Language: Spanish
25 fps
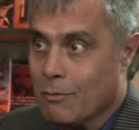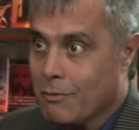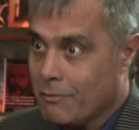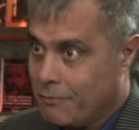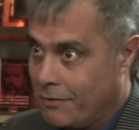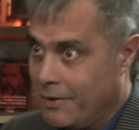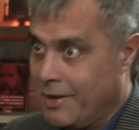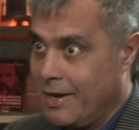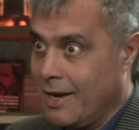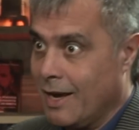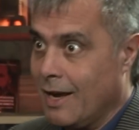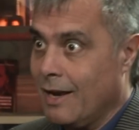como
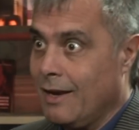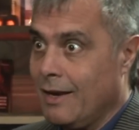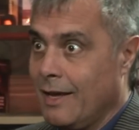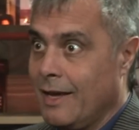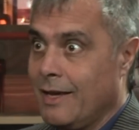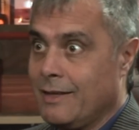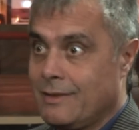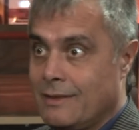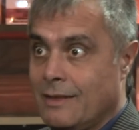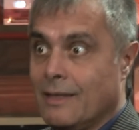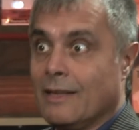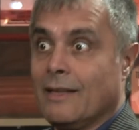final
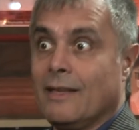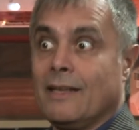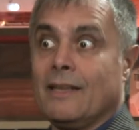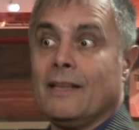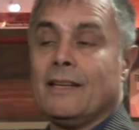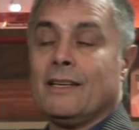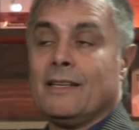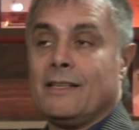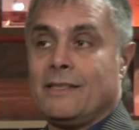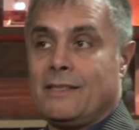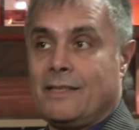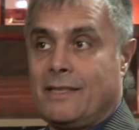es
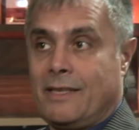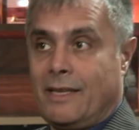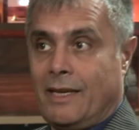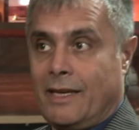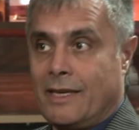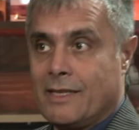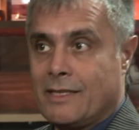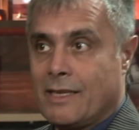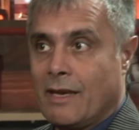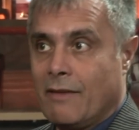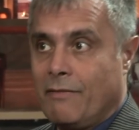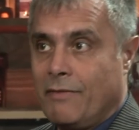
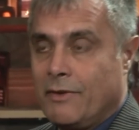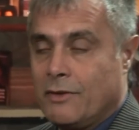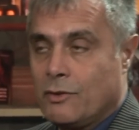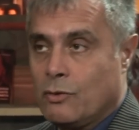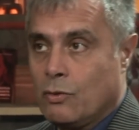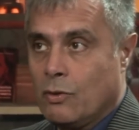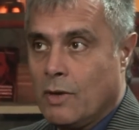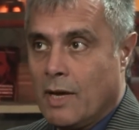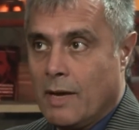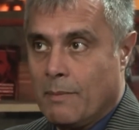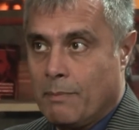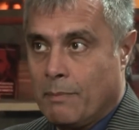si esa
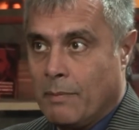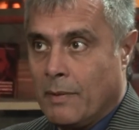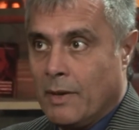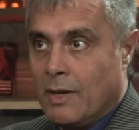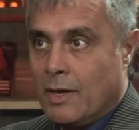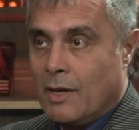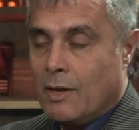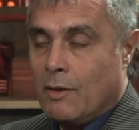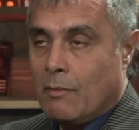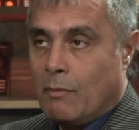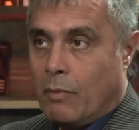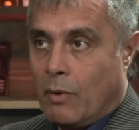fisura
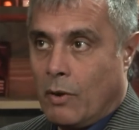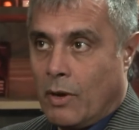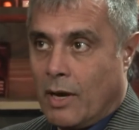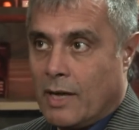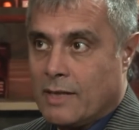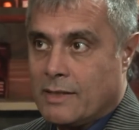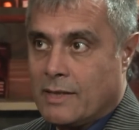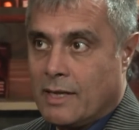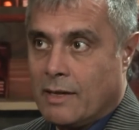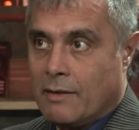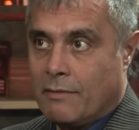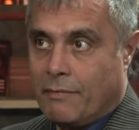
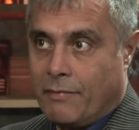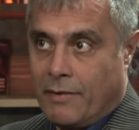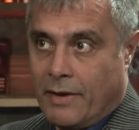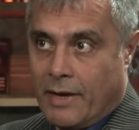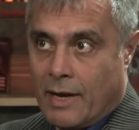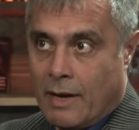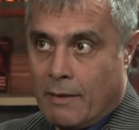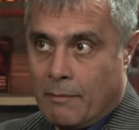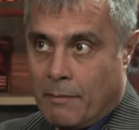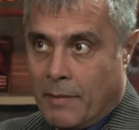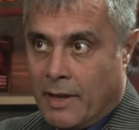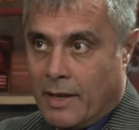podrá ser
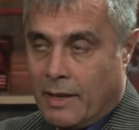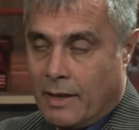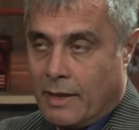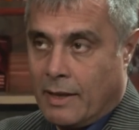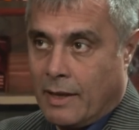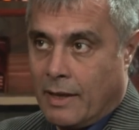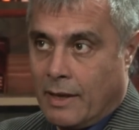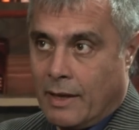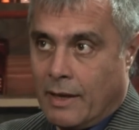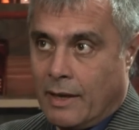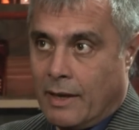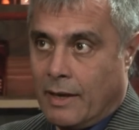
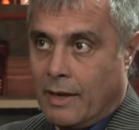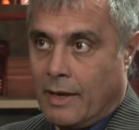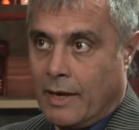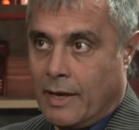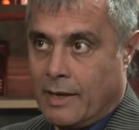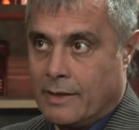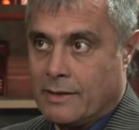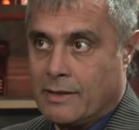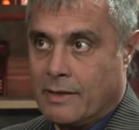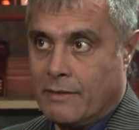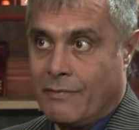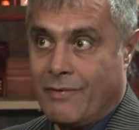finalmente
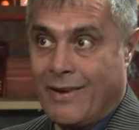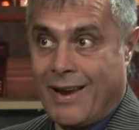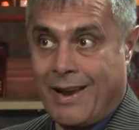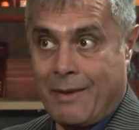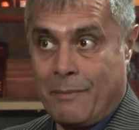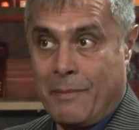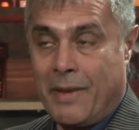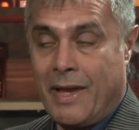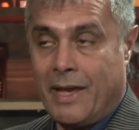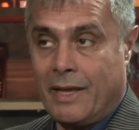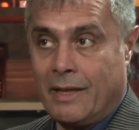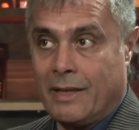que se
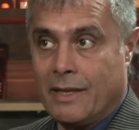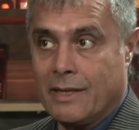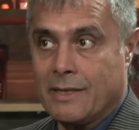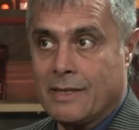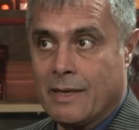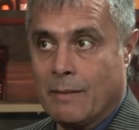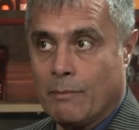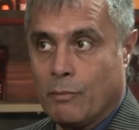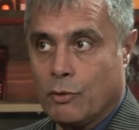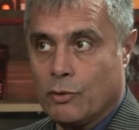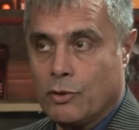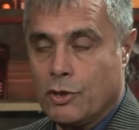fragmente
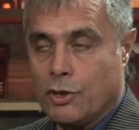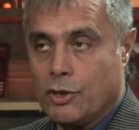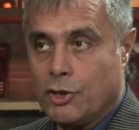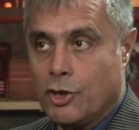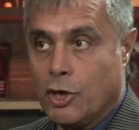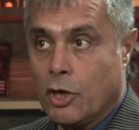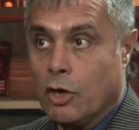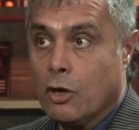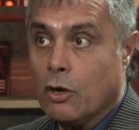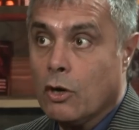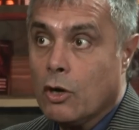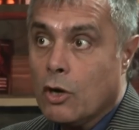esa
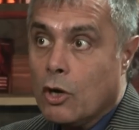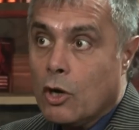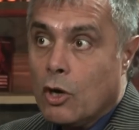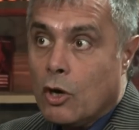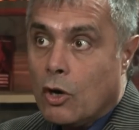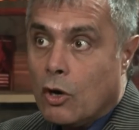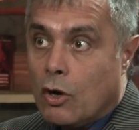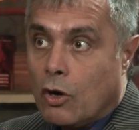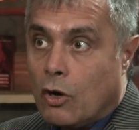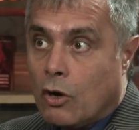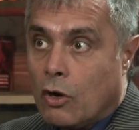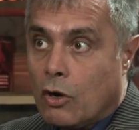posición
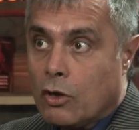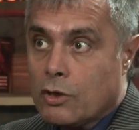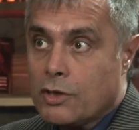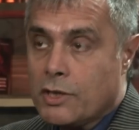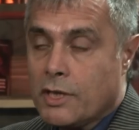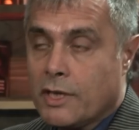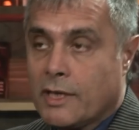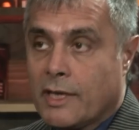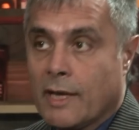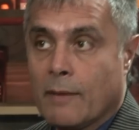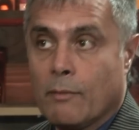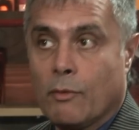o
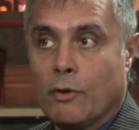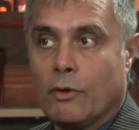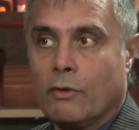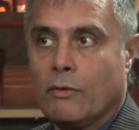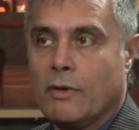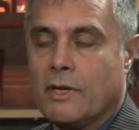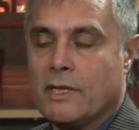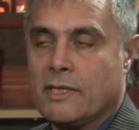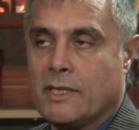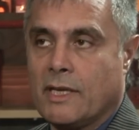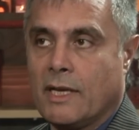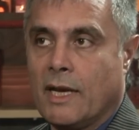si estamos
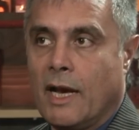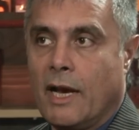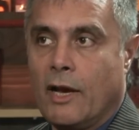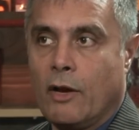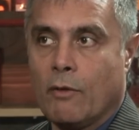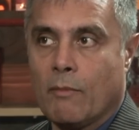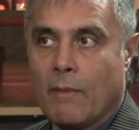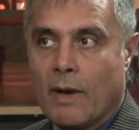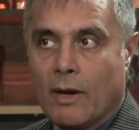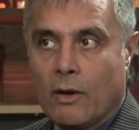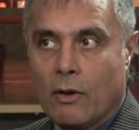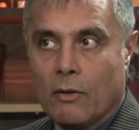en un
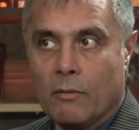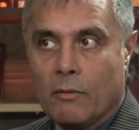escenario más